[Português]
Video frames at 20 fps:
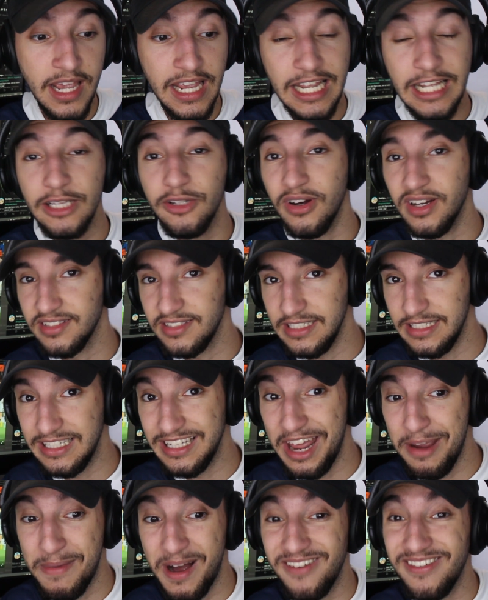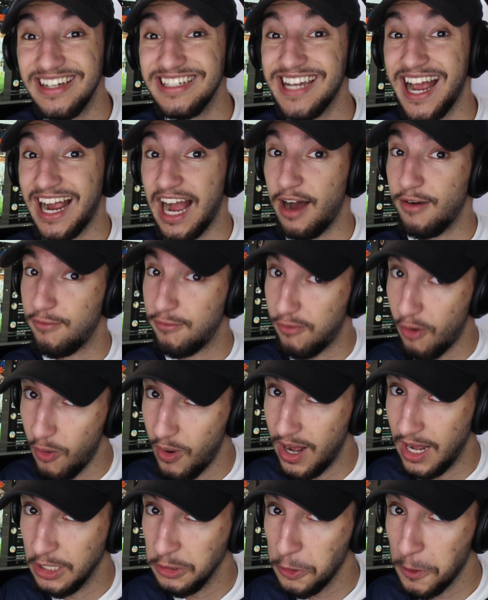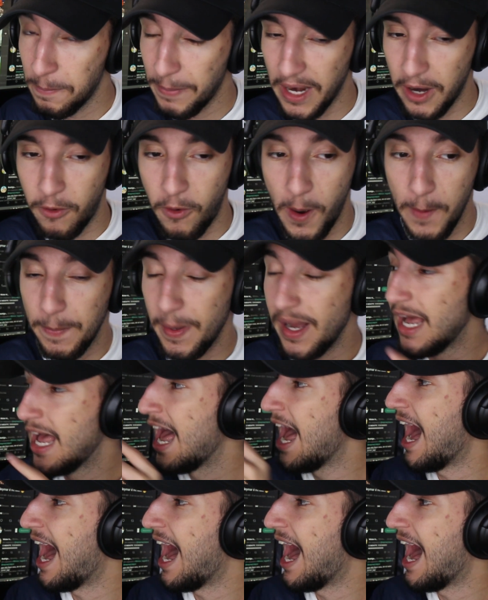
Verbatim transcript: Então, assim, Neymar vai chegar voando pra Copa,